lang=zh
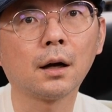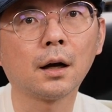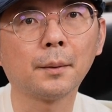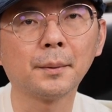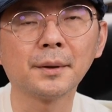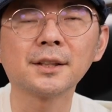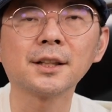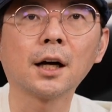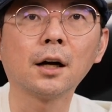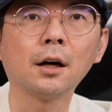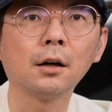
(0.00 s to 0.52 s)
还
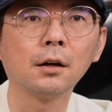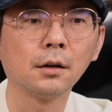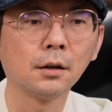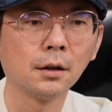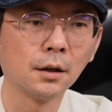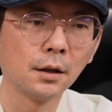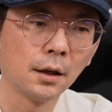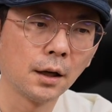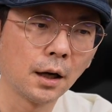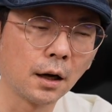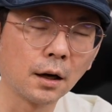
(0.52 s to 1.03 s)
没上，
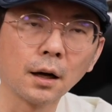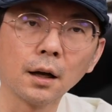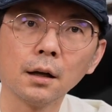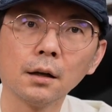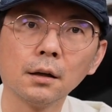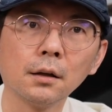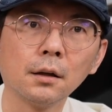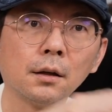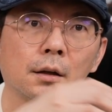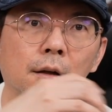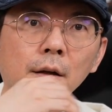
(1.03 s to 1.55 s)
好了，
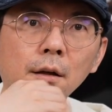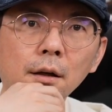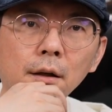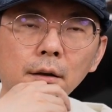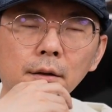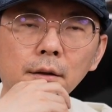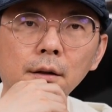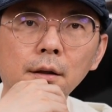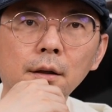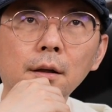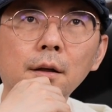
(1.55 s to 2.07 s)
大
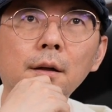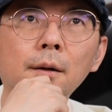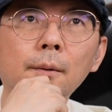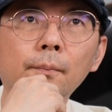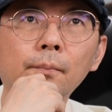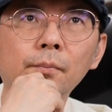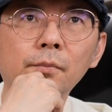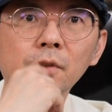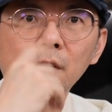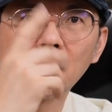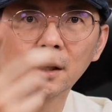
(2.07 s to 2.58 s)
家期待，
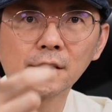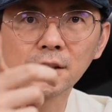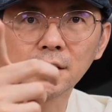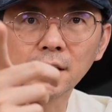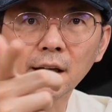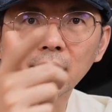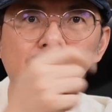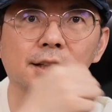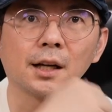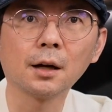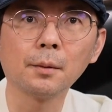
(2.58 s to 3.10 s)
大家期
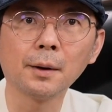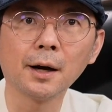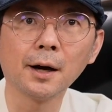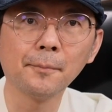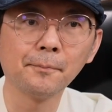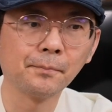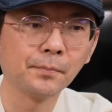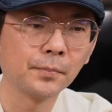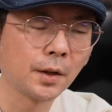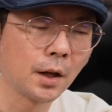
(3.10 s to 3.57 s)
待一下，好不好？